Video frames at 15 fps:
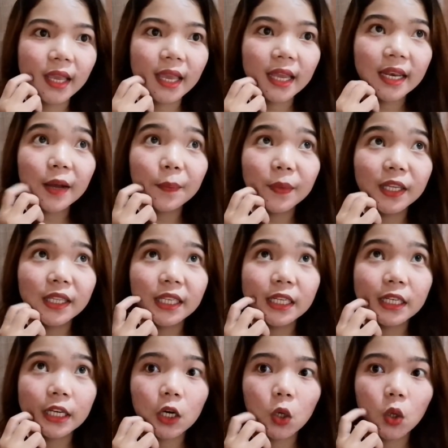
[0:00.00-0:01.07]
And up until
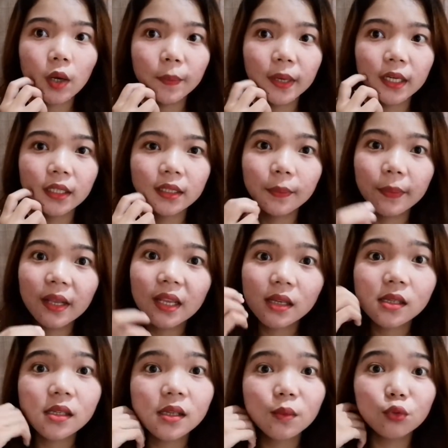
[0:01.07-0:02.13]
now, kapag, depende
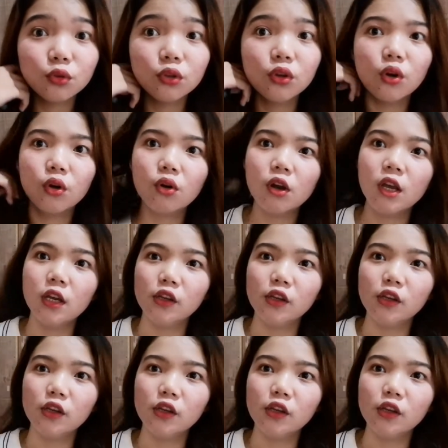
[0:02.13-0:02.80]
kasi sa mood ko.